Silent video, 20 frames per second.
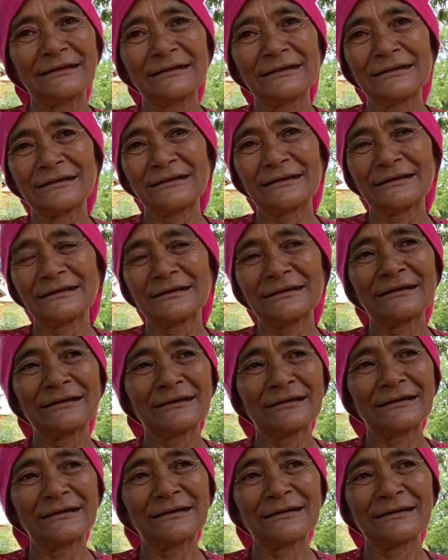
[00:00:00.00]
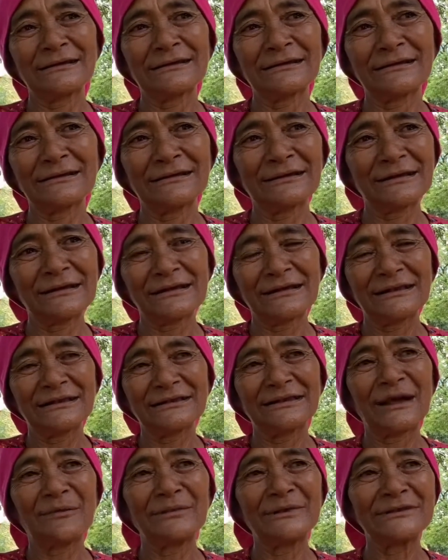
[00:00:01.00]
rồi nhà vệ sinh nữa
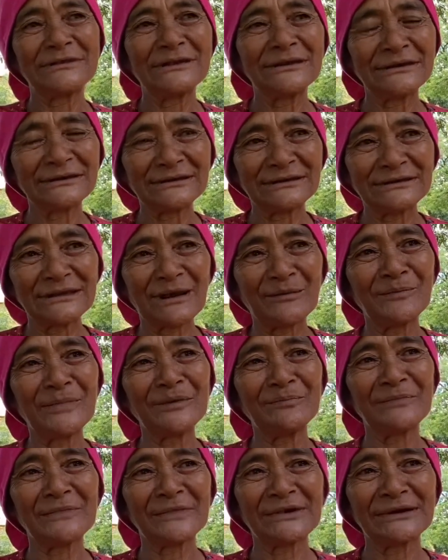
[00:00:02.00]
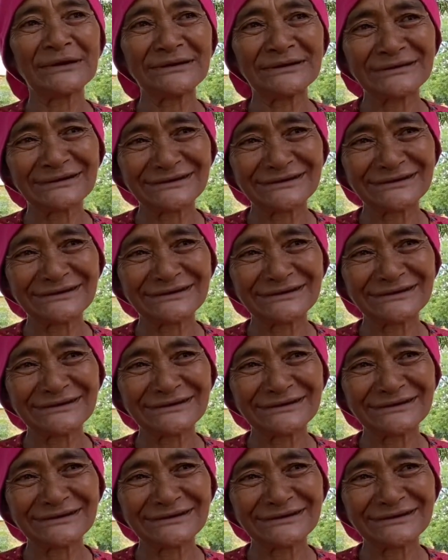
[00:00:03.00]
nhà bếp, sinh nhà bếp nữa